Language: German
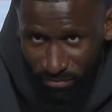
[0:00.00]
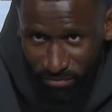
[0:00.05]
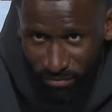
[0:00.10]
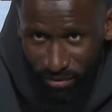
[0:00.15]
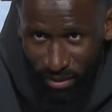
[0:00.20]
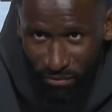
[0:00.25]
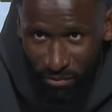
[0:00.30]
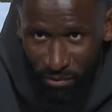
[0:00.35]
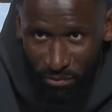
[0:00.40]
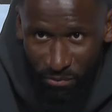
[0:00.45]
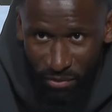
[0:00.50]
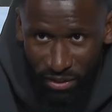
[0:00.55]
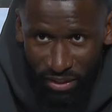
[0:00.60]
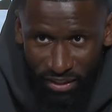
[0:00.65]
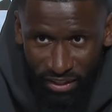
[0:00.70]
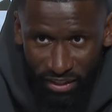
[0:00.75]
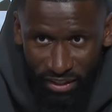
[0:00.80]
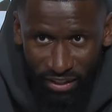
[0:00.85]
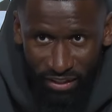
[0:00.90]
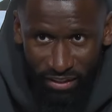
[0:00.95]
da wird viel
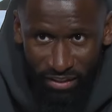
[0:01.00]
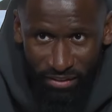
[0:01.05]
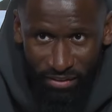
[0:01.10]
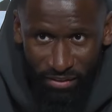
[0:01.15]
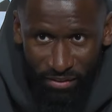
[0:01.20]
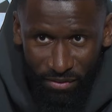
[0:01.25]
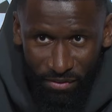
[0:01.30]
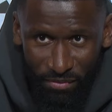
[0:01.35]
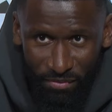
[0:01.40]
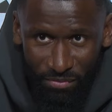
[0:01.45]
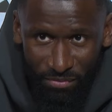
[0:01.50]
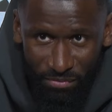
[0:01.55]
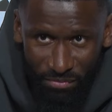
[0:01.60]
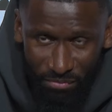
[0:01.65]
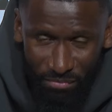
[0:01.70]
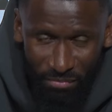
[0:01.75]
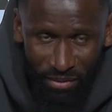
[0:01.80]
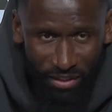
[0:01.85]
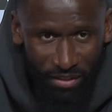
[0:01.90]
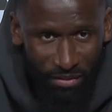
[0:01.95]
geredet,
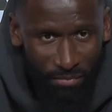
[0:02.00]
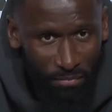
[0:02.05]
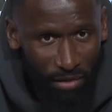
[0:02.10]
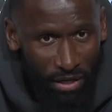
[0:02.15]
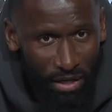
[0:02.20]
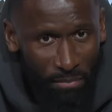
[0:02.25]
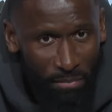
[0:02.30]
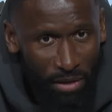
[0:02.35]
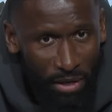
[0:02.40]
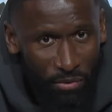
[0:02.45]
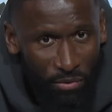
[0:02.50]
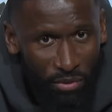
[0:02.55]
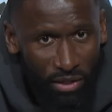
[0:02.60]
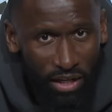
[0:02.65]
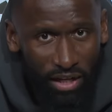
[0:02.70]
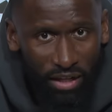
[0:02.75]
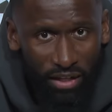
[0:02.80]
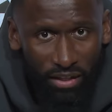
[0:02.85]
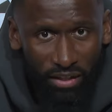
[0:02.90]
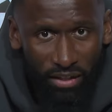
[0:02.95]
meiner, meiner Meinung
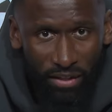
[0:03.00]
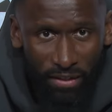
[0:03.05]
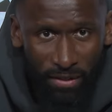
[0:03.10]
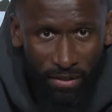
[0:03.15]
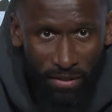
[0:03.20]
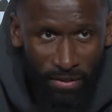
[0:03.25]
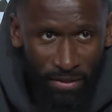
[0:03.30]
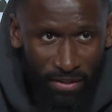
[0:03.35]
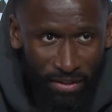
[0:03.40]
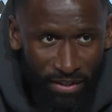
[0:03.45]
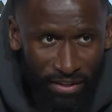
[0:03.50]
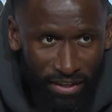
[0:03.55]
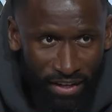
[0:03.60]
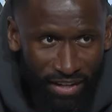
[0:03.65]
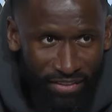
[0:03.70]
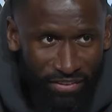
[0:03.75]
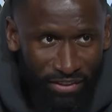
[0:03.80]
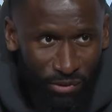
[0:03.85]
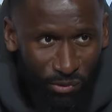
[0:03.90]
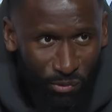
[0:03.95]
nach
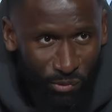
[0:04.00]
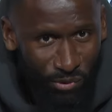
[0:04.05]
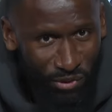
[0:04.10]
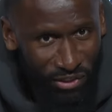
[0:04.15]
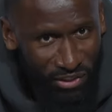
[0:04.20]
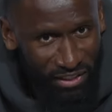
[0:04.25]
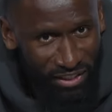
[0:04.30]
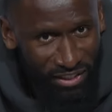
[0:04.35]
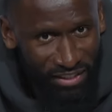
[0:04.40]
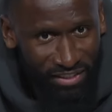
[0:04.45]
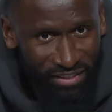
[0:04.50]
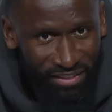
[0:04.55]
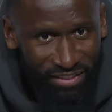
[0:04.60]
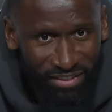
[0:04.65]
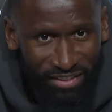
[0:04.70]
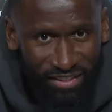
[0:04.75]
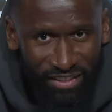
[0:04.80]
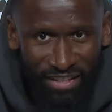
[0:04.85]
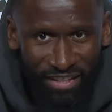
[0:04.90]
ändern tut sich nichts.